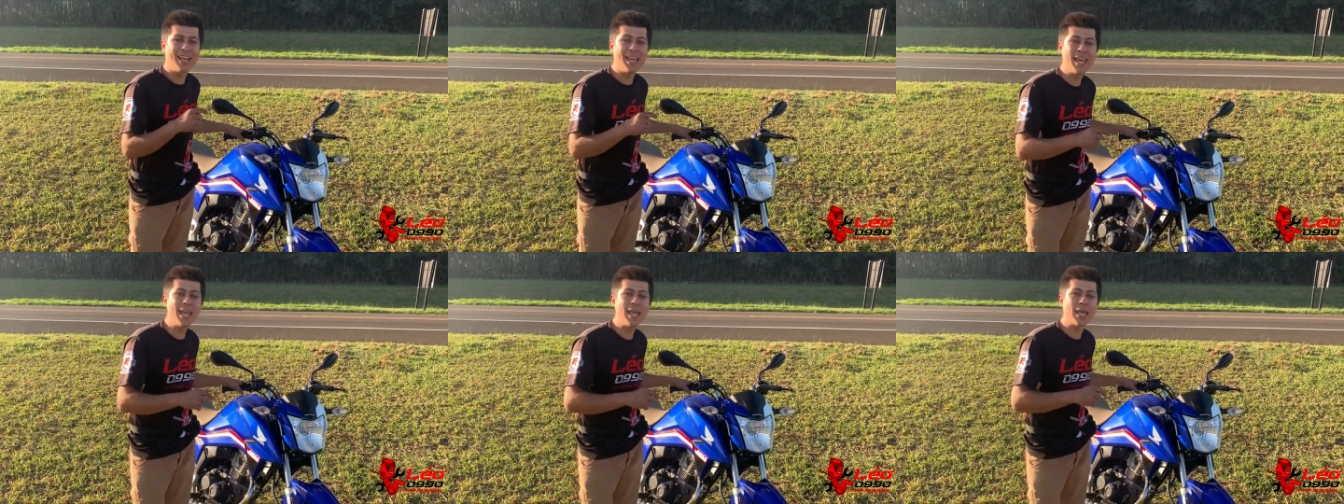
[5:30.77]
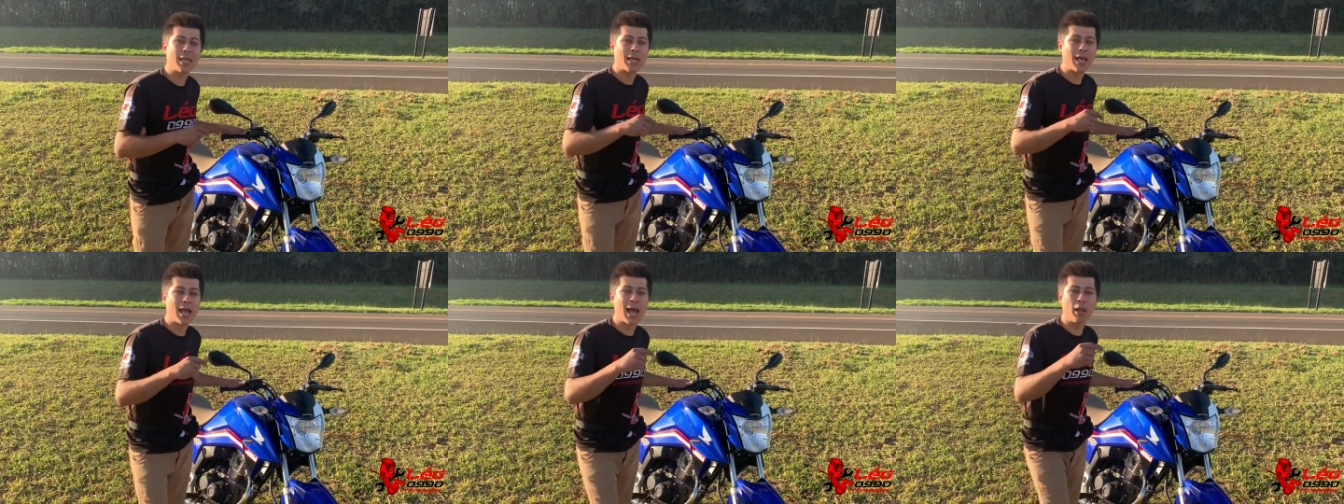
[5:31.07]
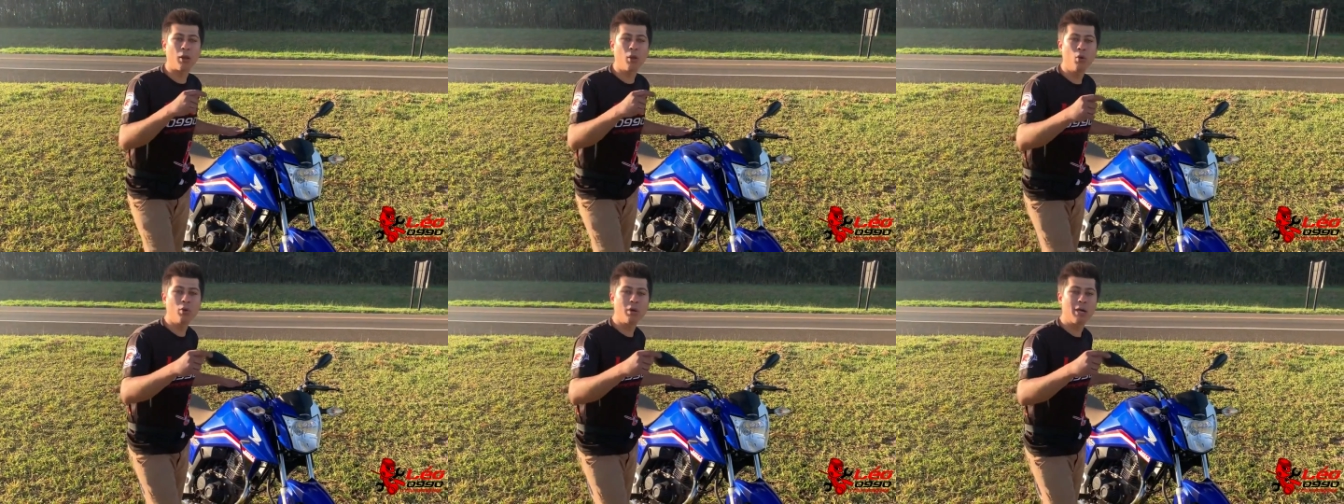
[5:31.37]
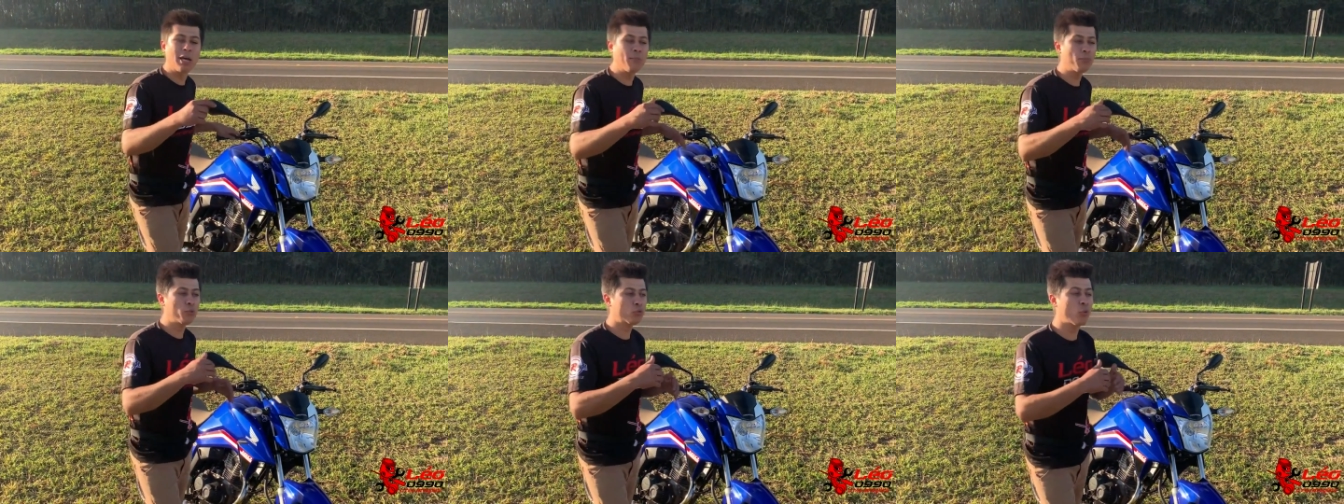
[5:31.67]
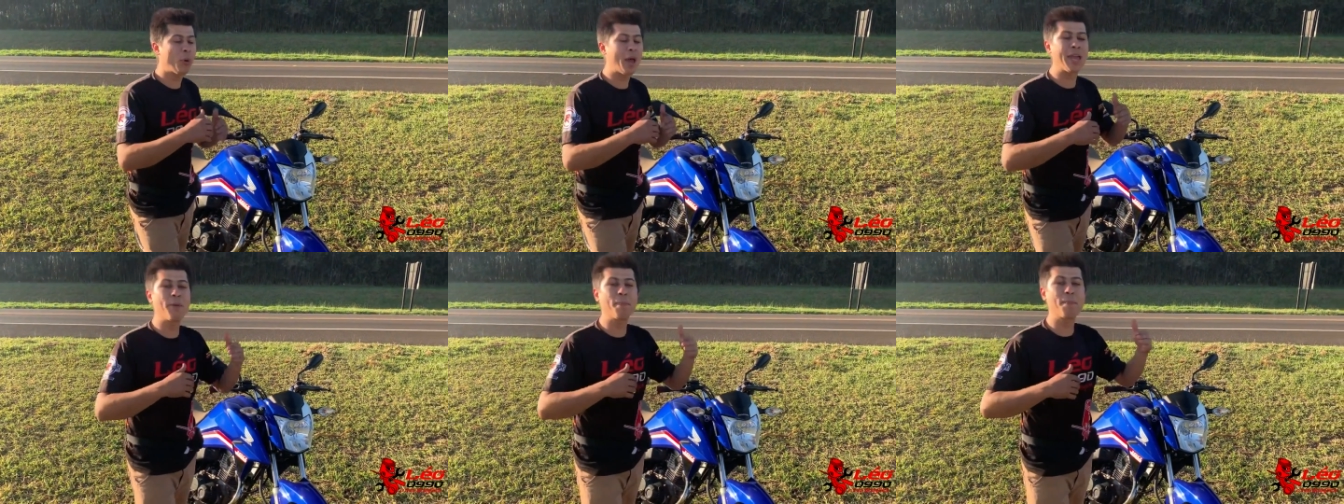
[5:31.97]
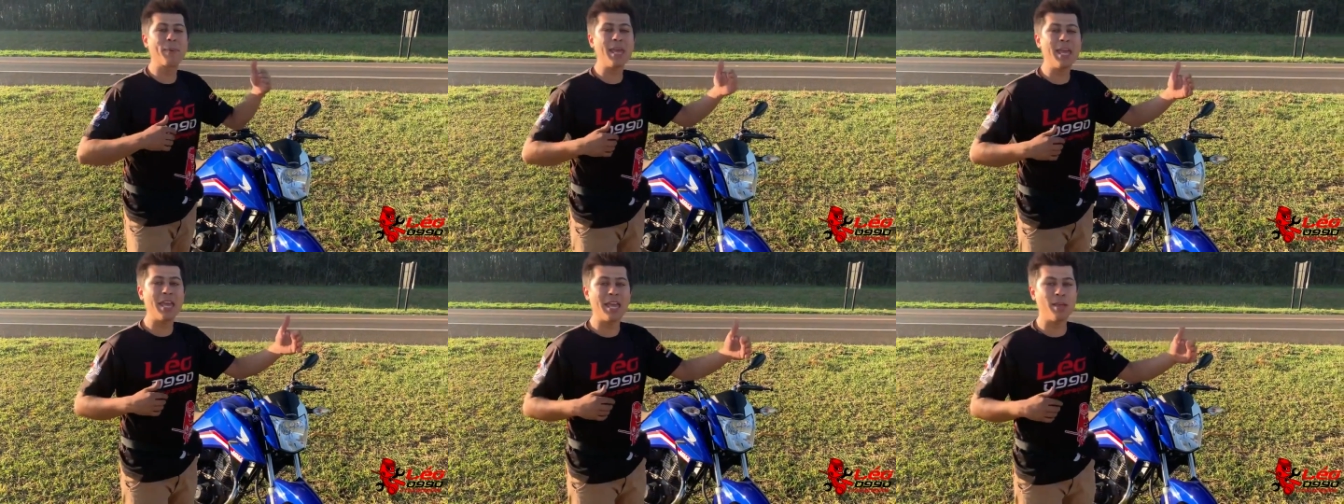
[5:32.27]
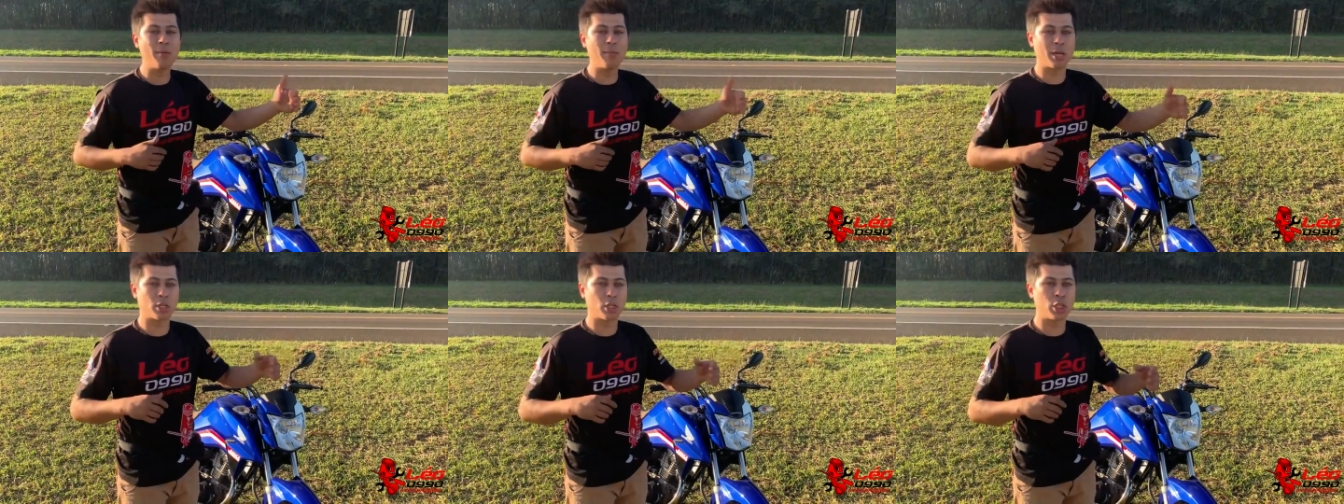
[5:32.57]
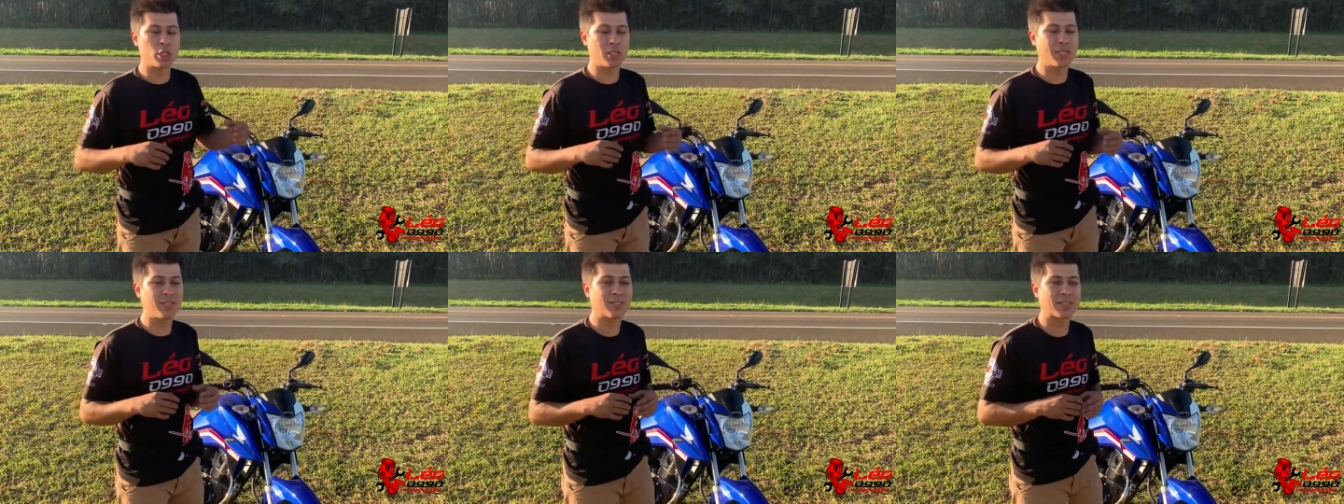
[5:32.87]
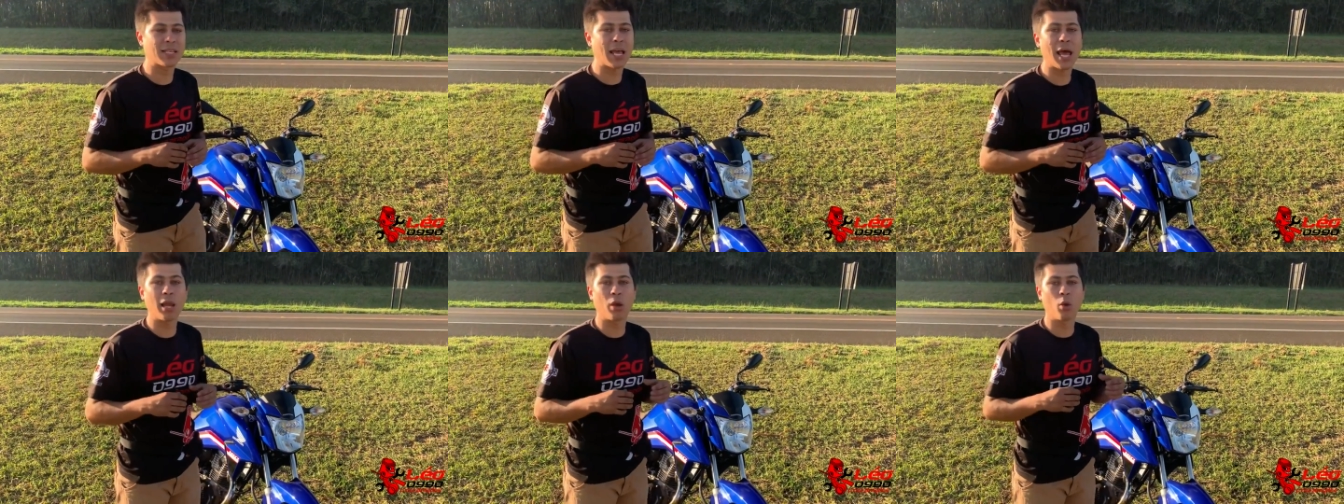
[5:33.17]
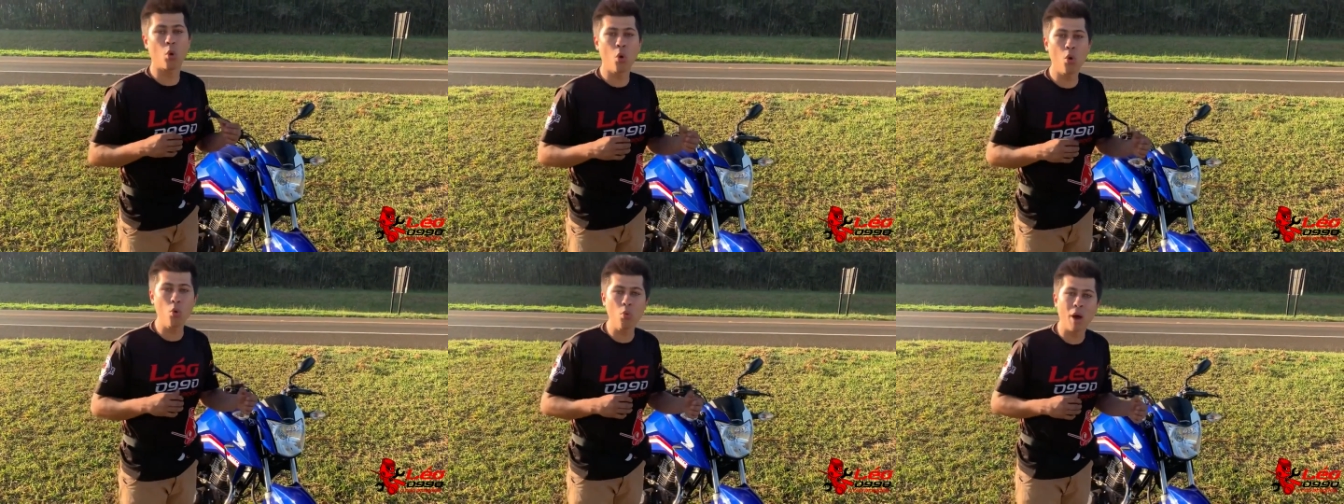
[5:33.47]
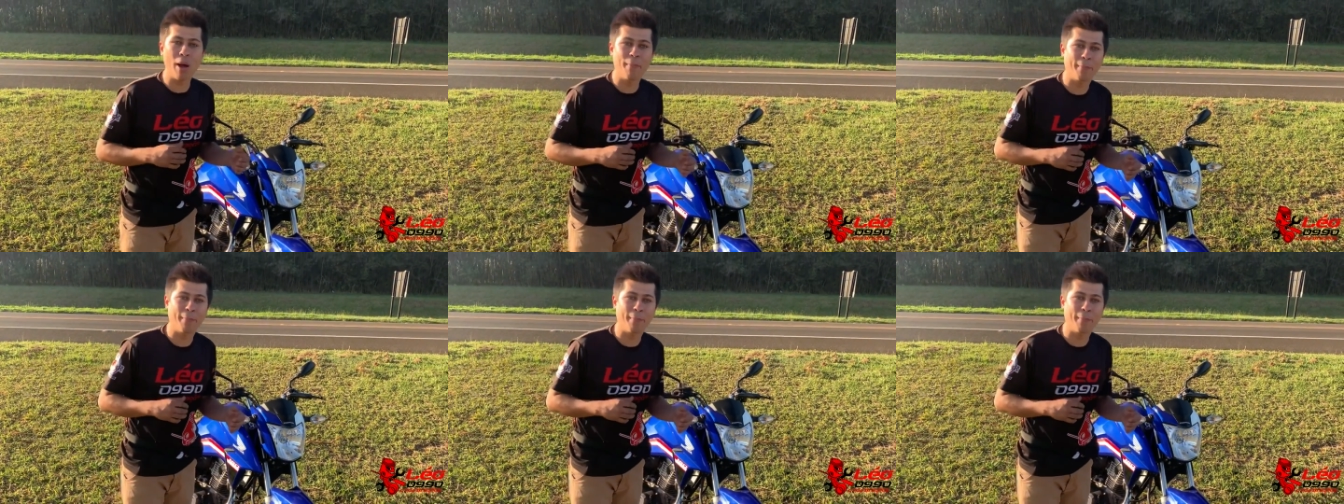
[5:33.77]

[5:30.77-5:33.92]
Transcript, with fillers: e alongamos o RPM. A gente instalou um